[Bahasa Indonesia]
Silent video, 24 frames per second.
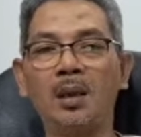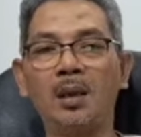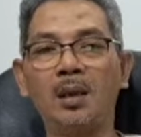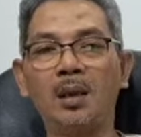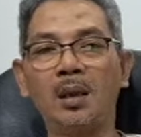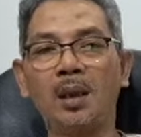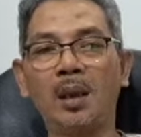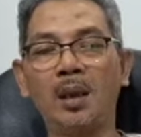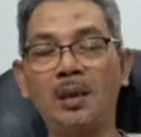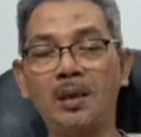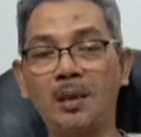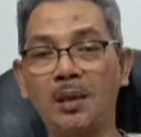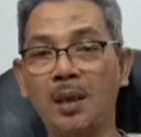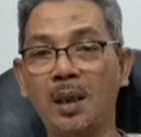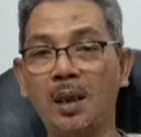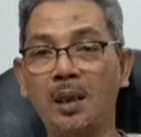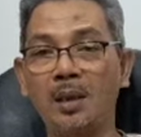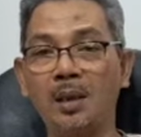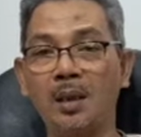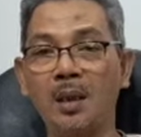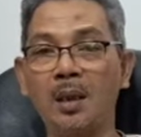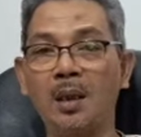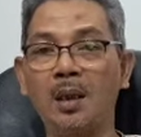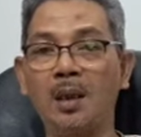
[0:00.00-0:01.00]
e, hari
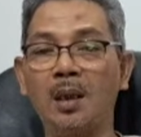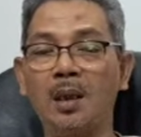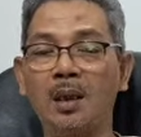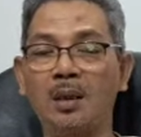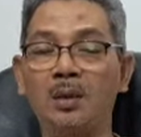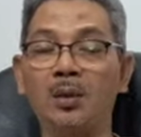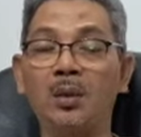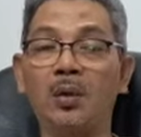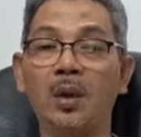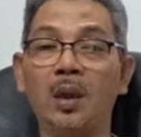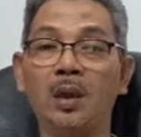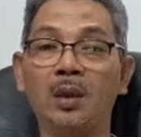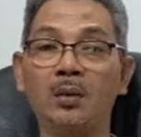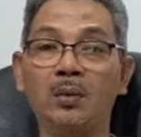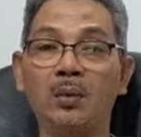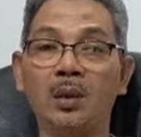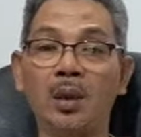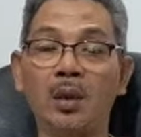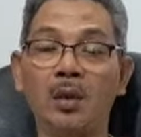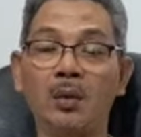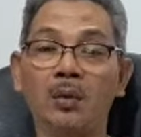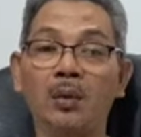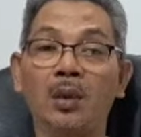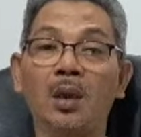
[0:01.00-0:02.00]
raya atau
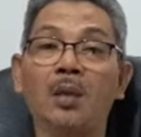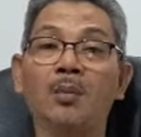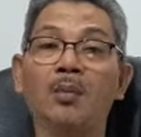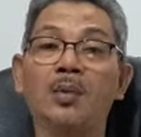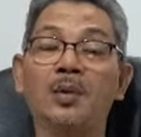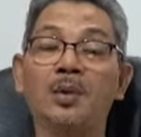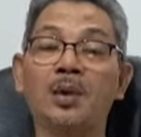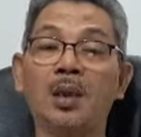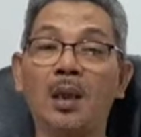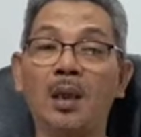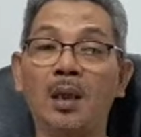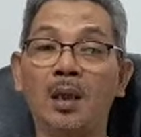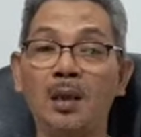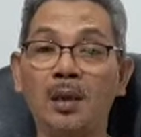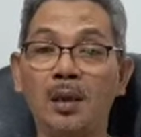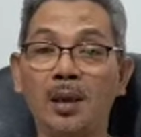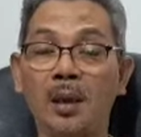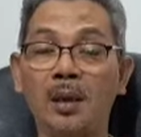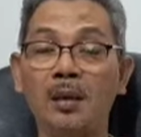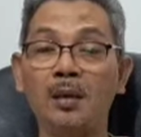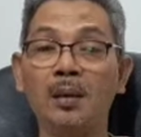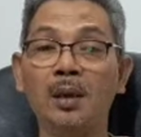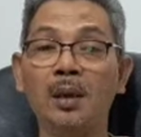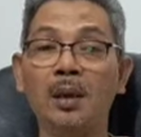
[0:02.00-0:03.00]
ritual-ritual besar
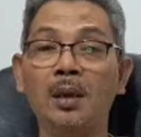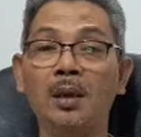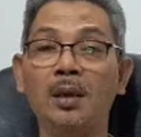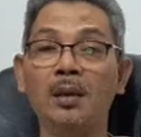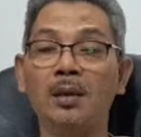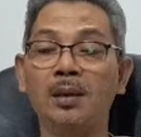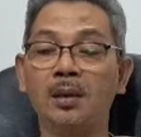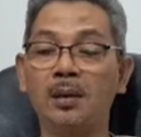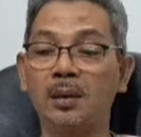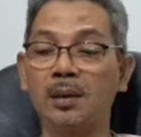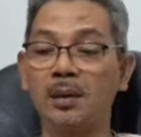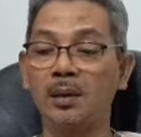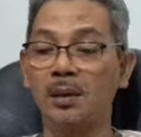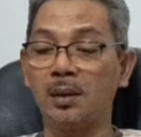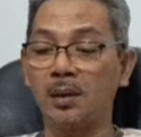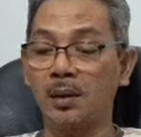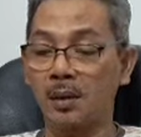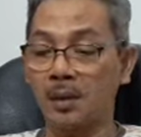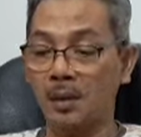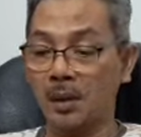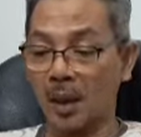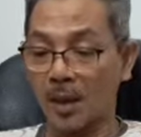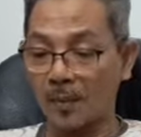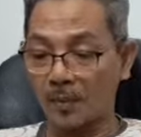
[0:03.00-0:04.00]
yang
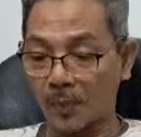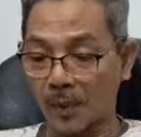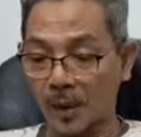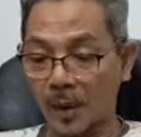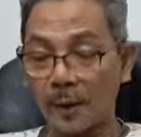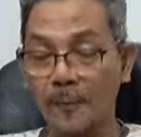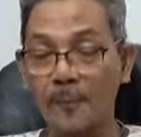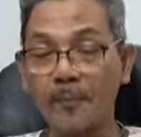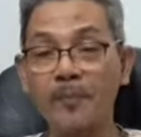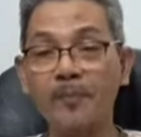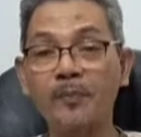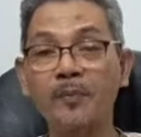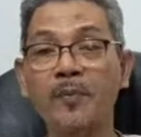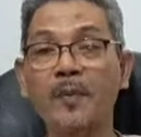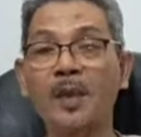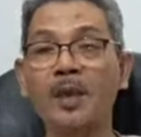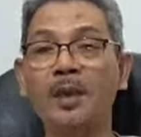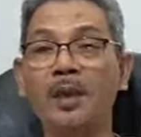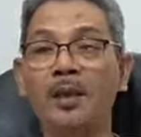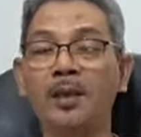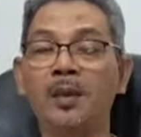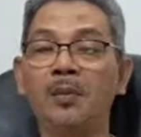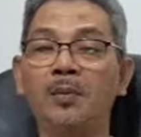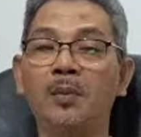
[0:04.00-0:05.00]
di apa
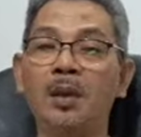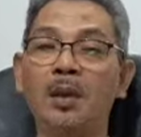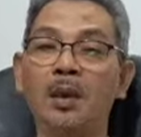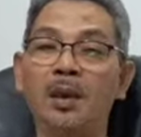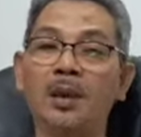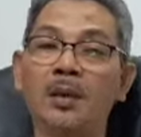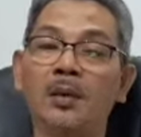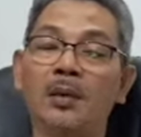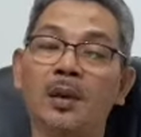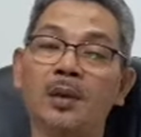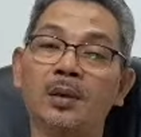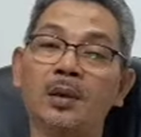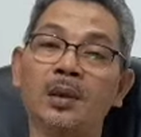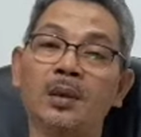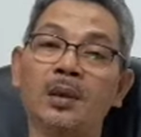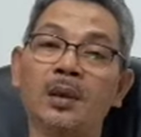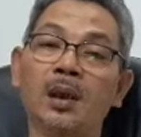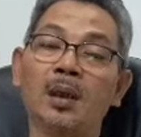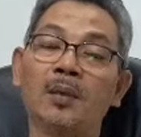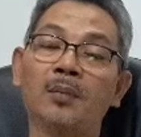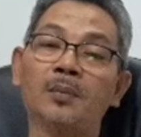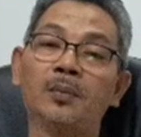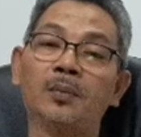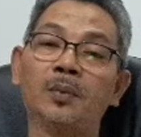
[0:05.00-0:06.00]
yang dimiliki oleh
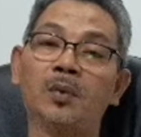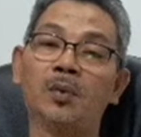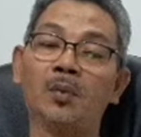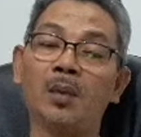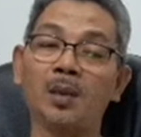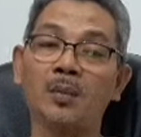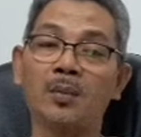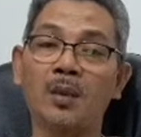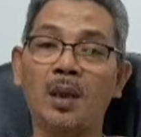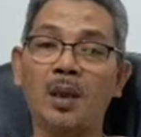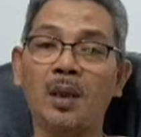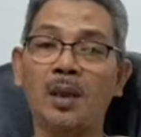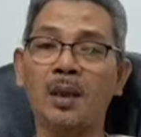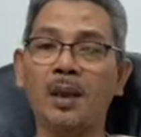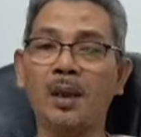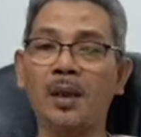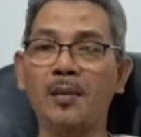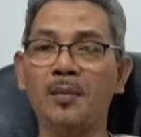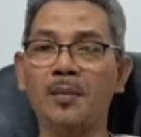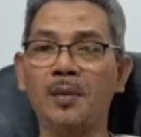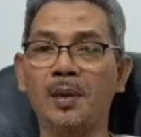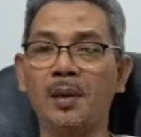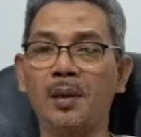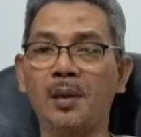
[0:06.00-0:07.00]
setiap umat
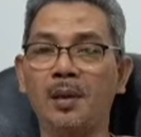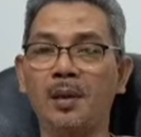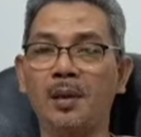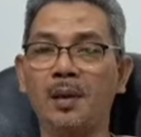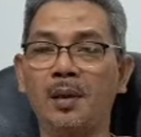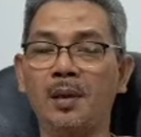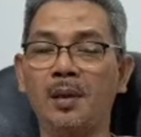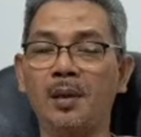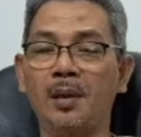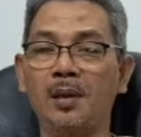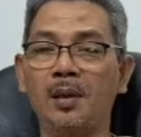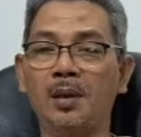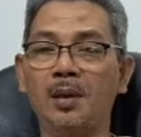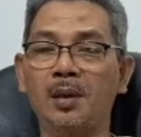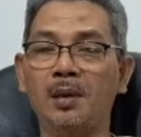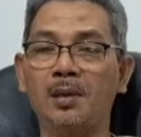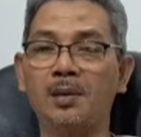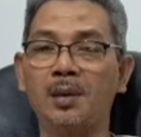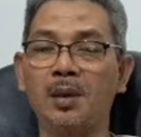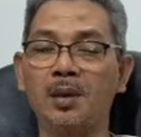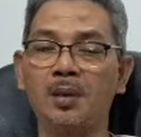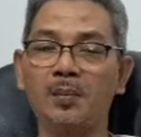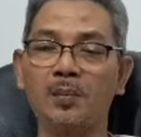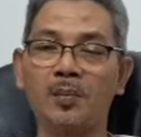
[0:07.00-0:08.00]
beragama.
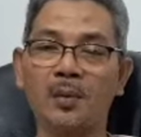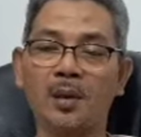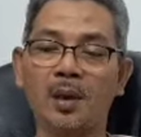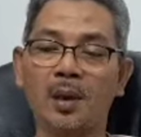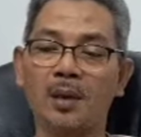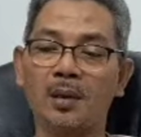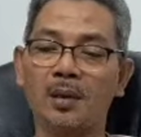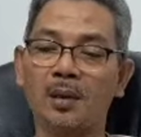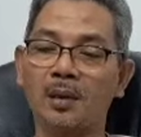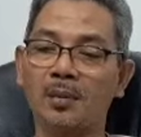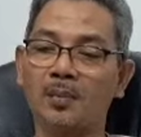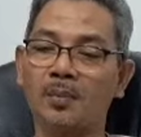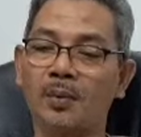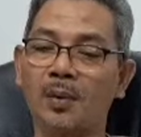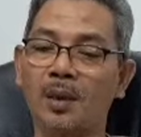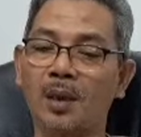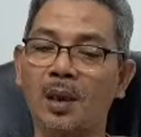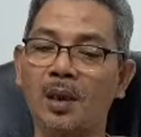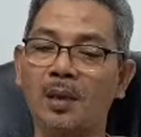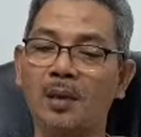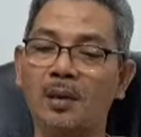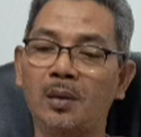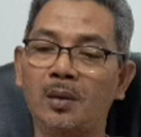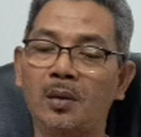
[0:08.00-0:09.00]
Jadi bukan
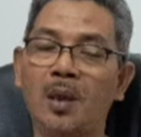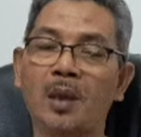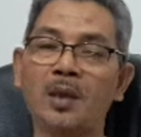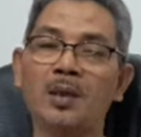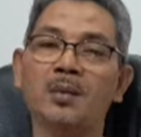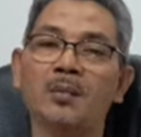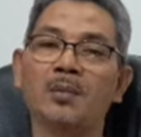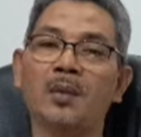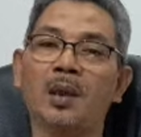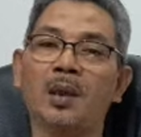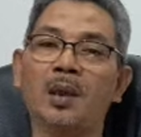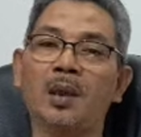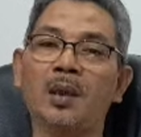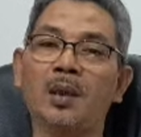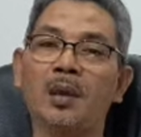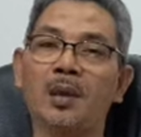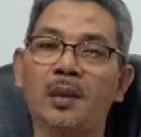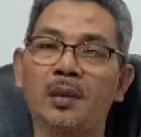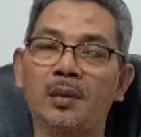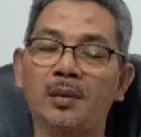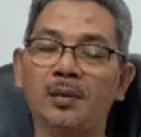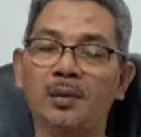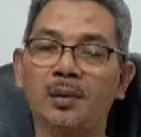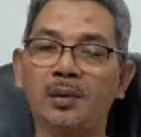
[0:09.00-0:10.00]
bukan orang
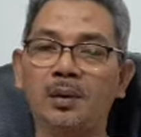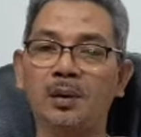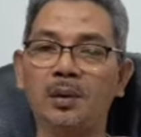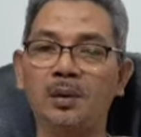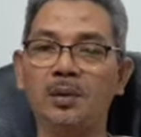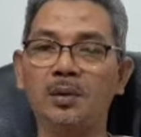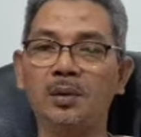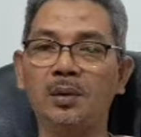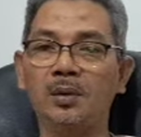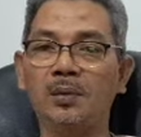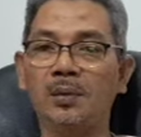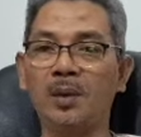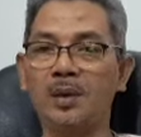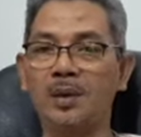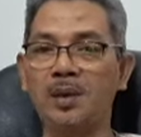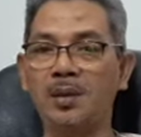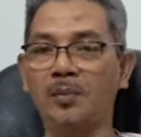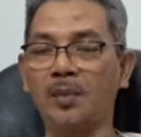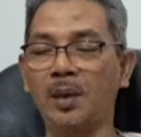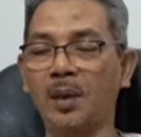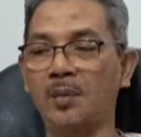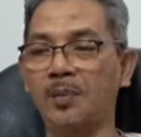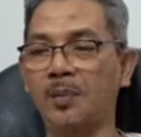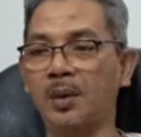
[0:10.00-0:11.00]
sembarangan. Itu
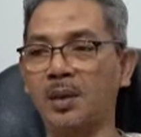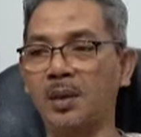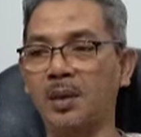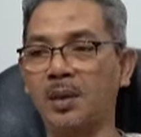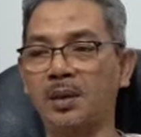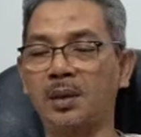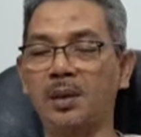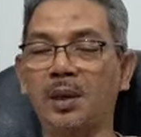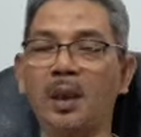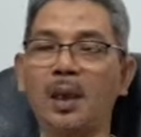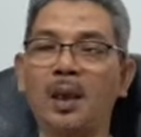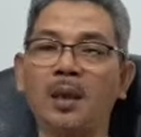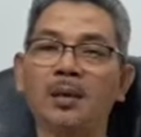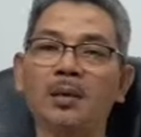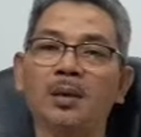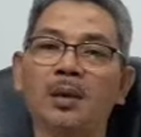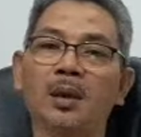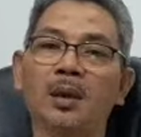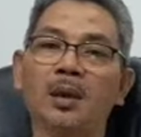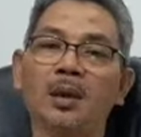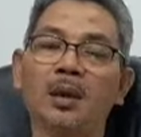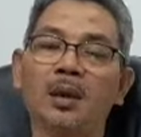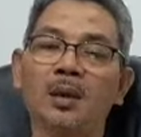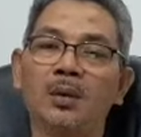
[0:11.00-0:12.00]
kewajiban presiden
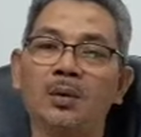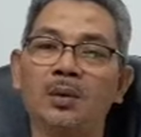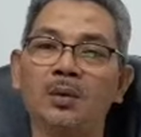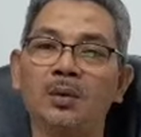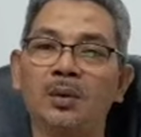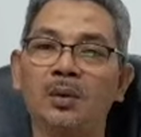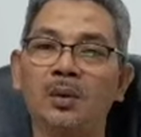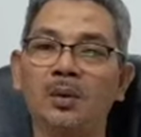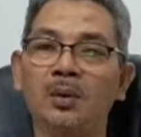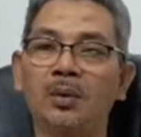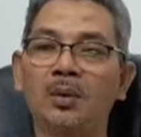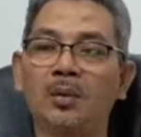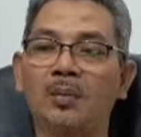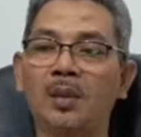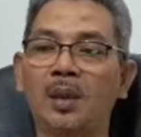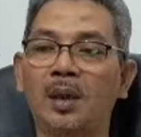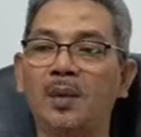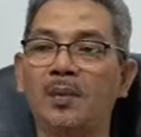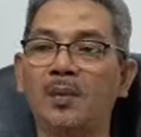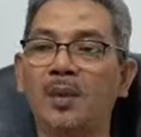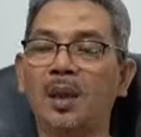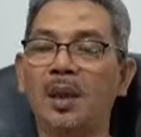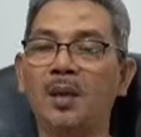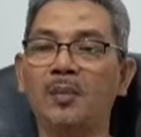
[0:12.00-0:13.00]
untuk
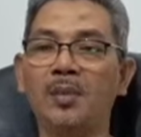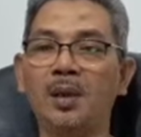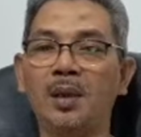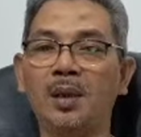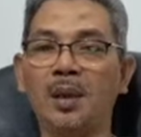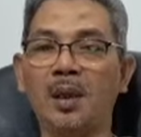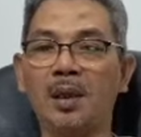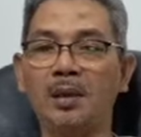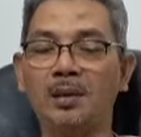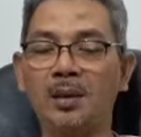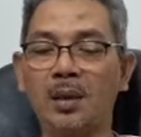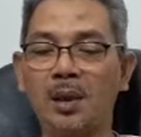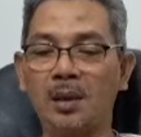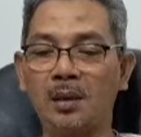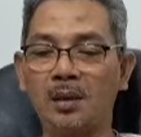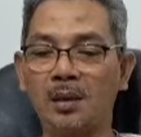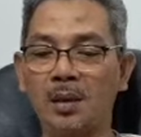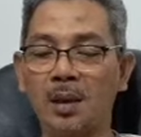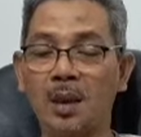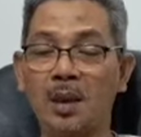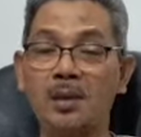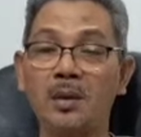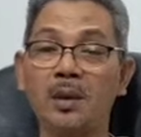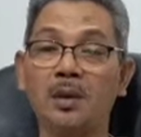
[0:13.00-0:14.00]
bagaimana
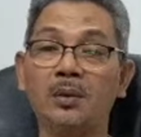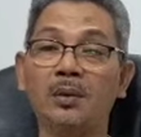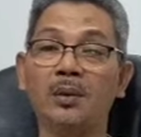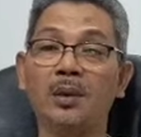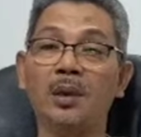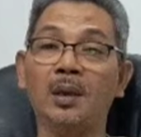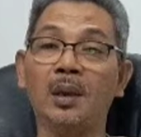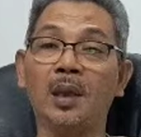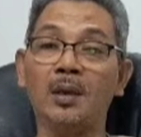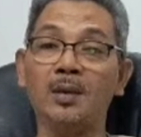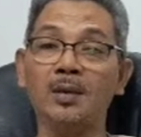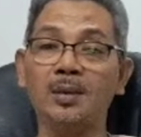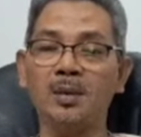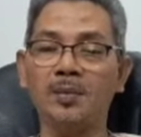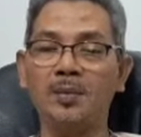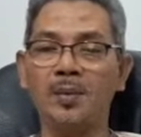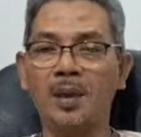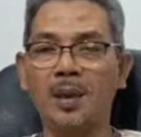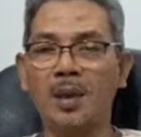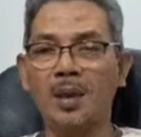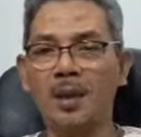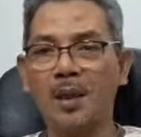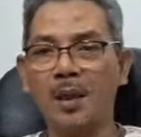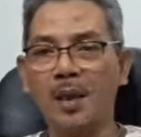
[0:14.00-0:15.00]
merekatkan rasa toleransi
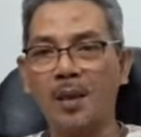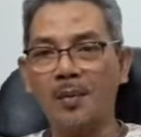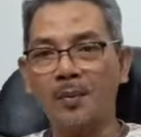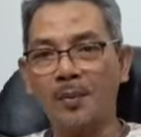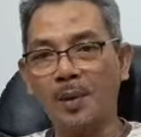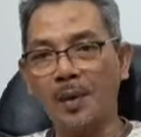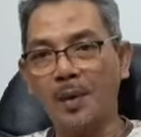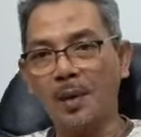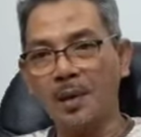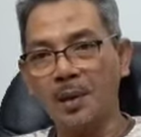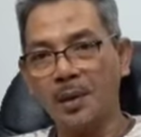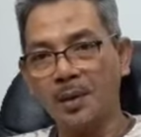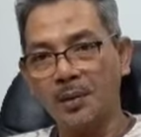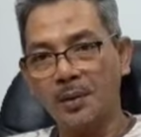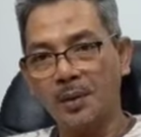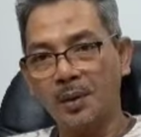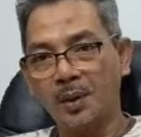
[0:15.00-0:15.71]
beragama.